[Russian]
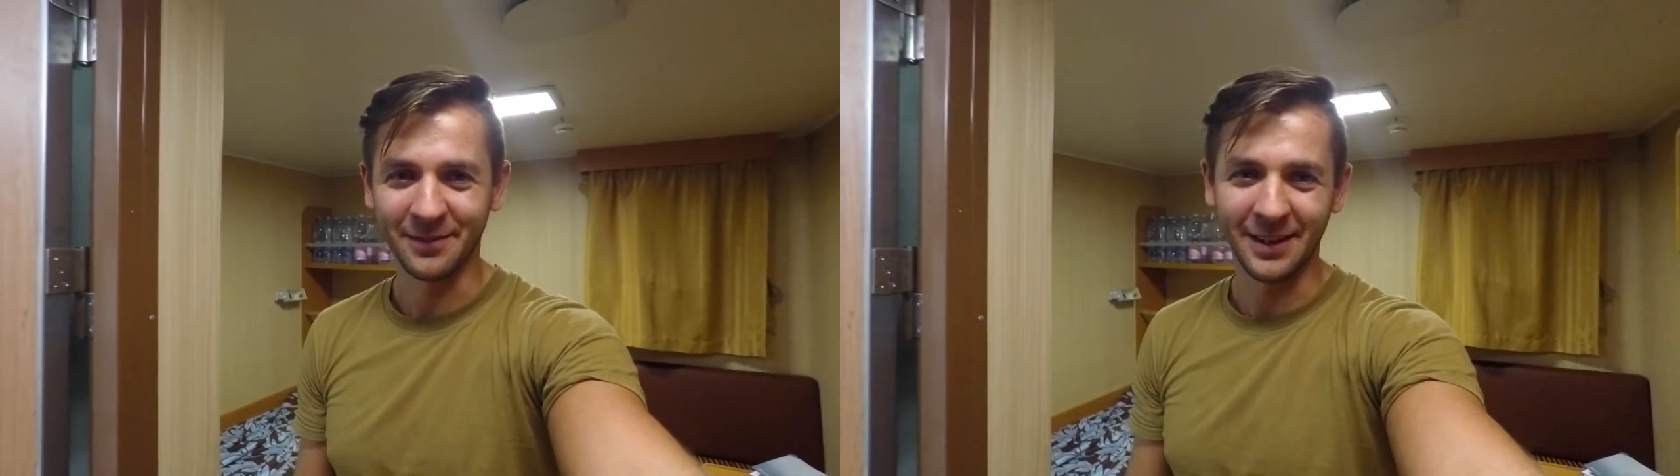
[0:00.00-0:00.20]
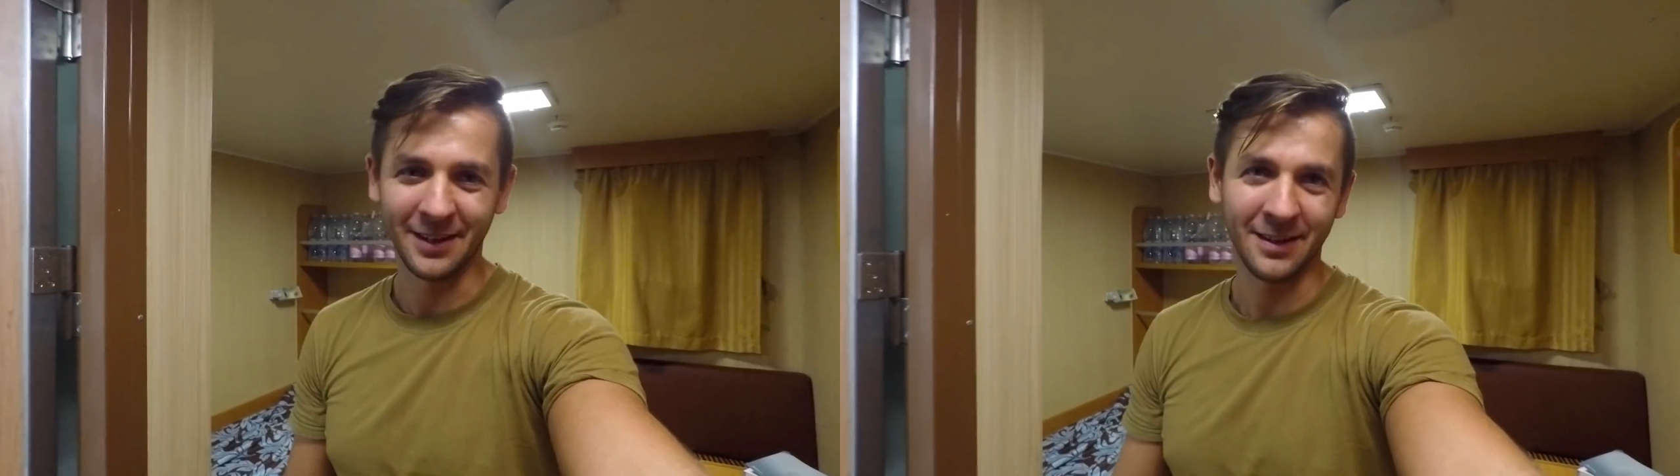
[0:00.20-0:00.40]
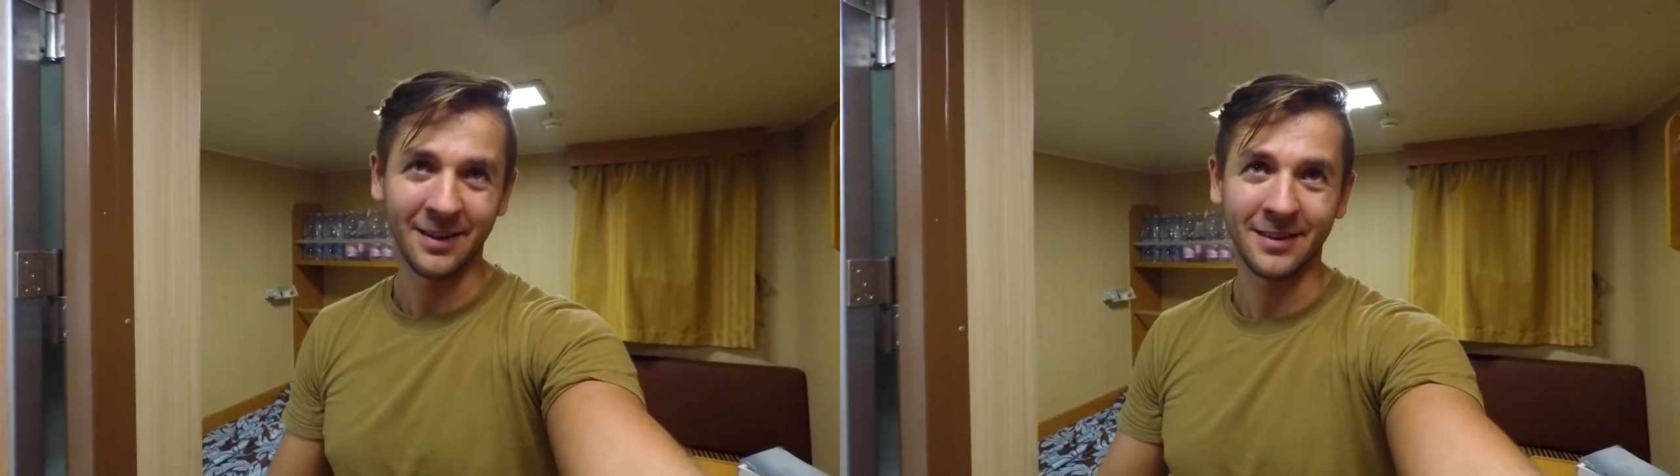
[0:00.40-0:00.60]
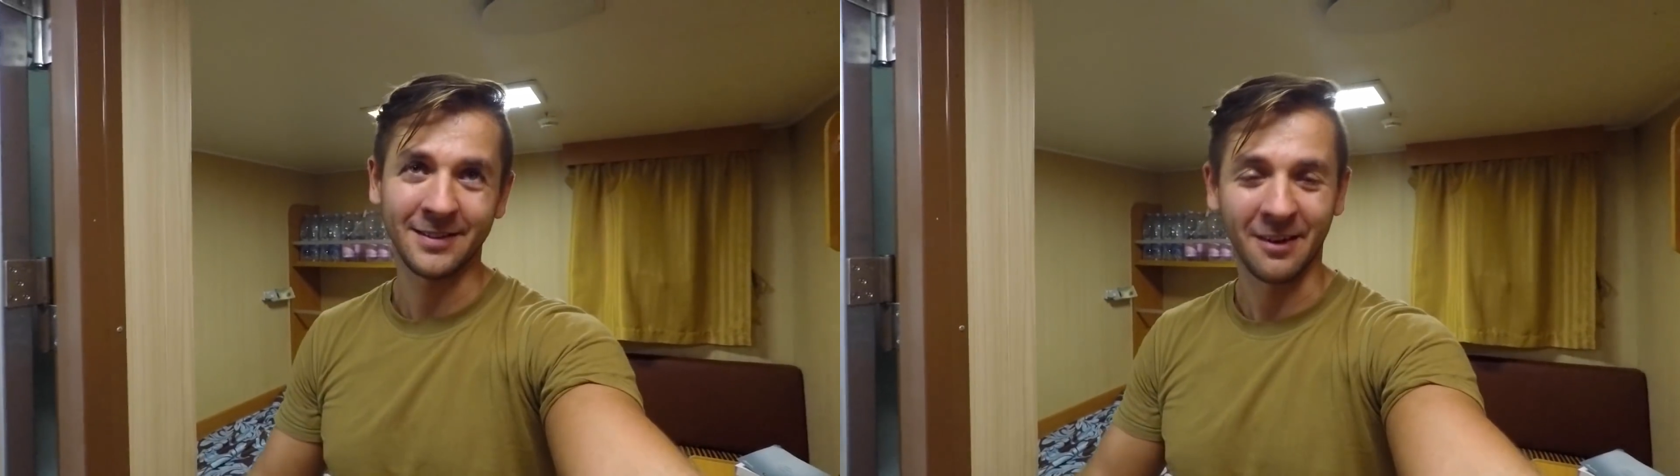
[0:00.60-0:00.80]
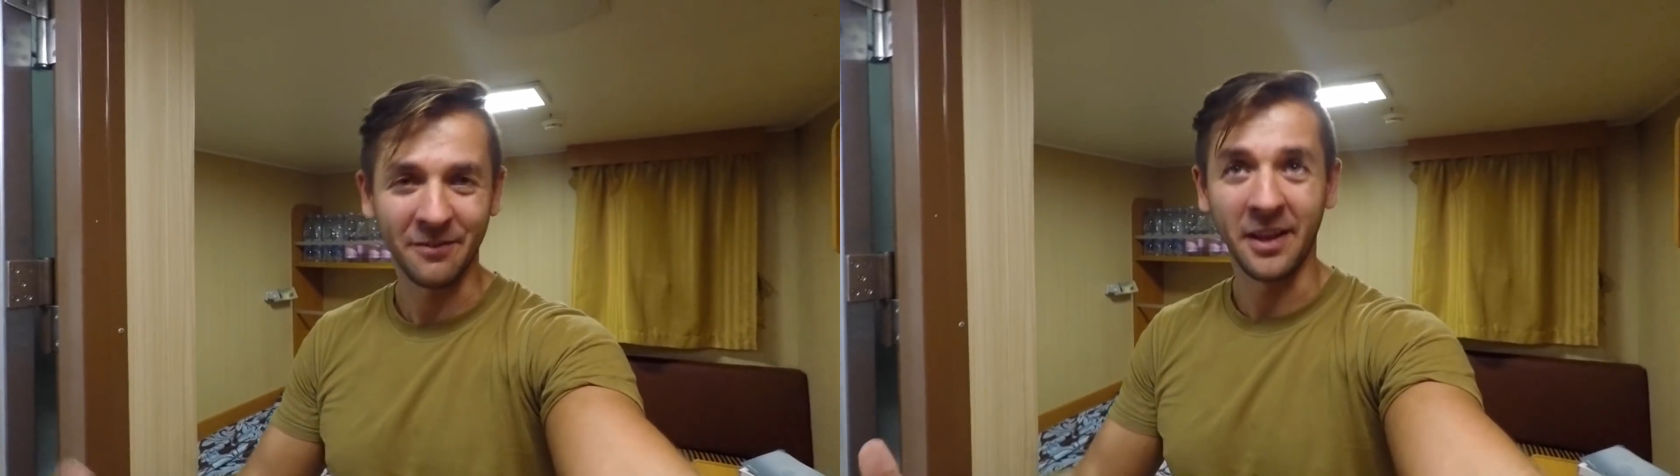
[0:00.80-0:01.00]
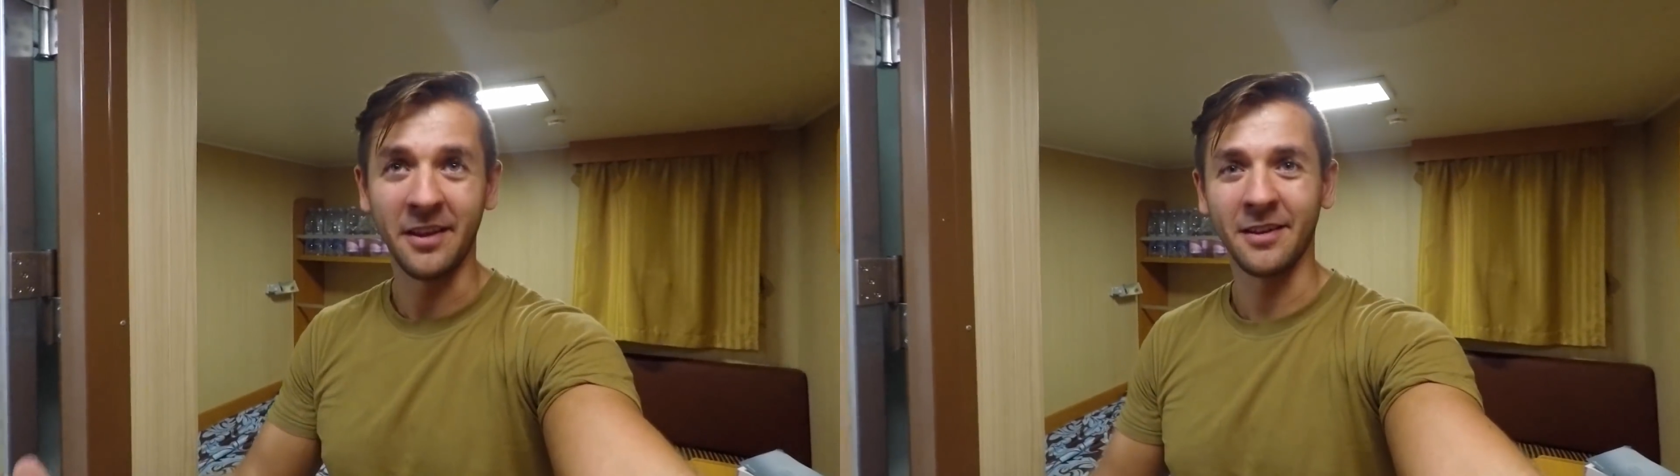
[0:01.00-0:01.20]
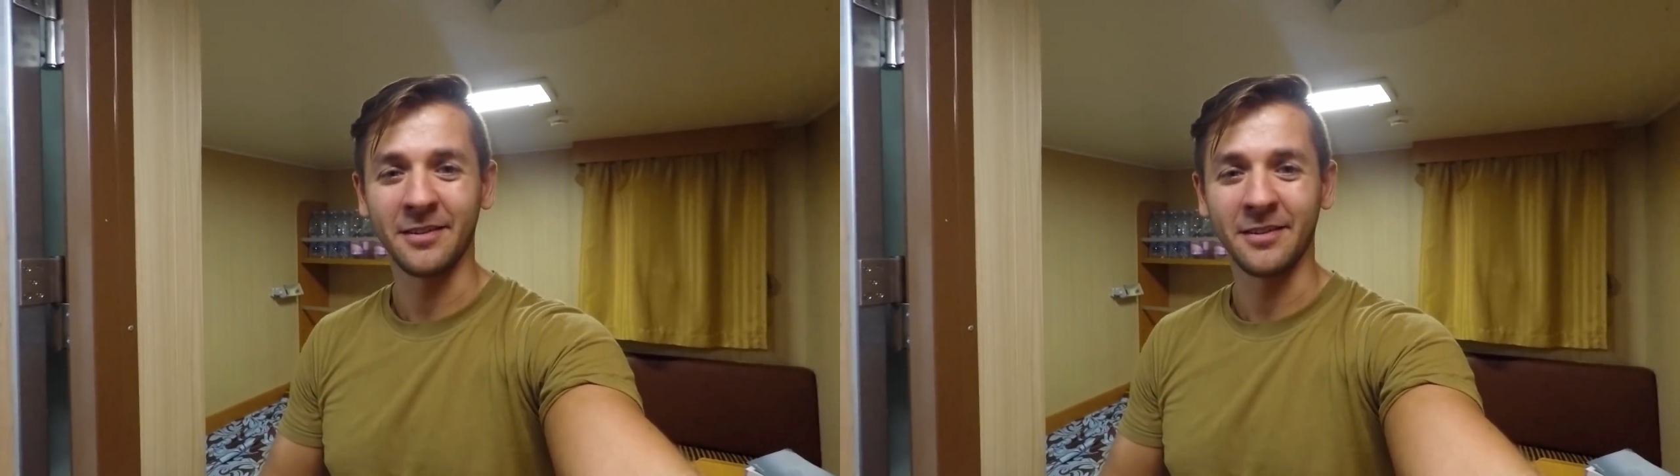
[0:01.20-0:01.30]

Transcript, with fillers: для сравнения,